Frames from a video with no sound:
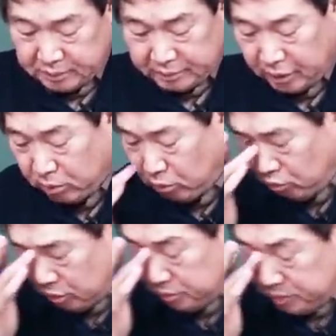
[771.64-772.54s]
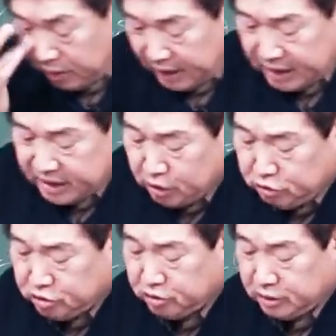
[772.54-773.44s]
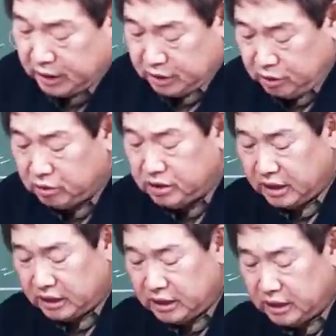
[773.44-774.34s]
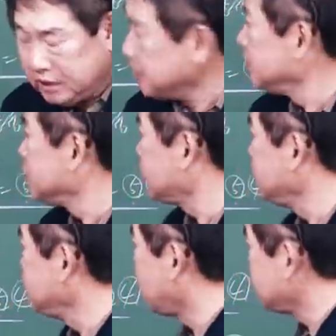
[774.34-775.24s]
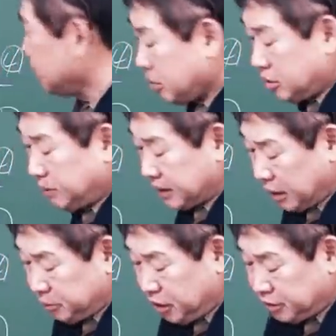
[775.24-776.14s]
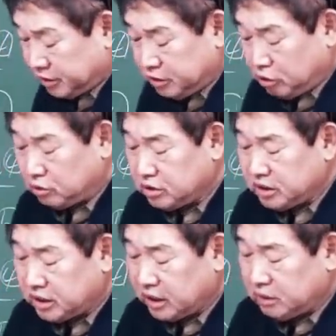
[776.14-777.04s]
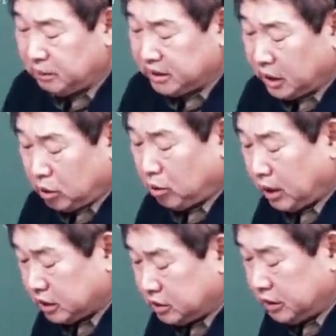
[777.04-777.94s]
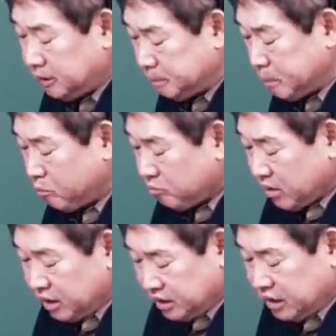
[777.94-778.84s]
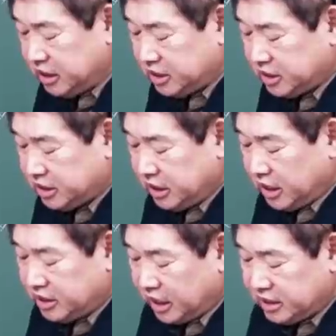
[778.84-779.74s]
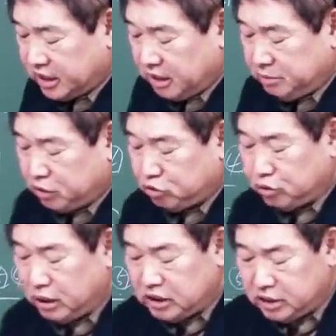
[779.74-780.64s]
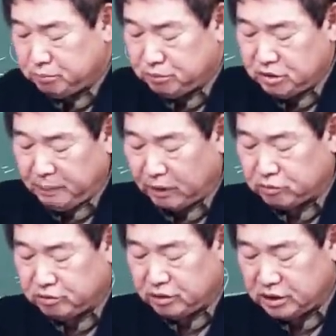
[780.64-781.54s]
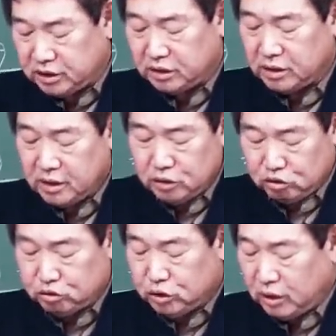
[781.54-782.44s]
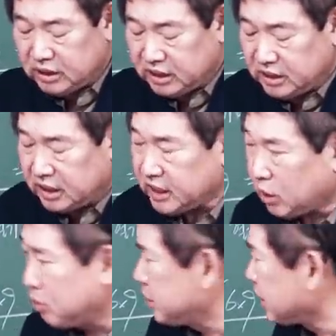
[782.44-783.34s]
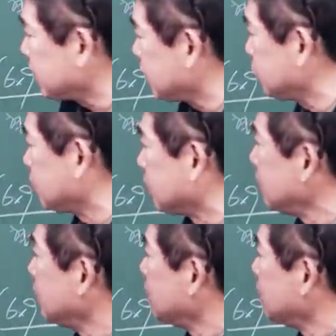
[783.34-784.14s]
이제 됐고, 원령의 사유축 년생이 신자인년을 만나면 저승사자를 만난 것 같으니 이 시기에 자기 삶의 중요한 신분을 바꿀 수 있는 중요한 일이나 사건이 생긴다. 즉,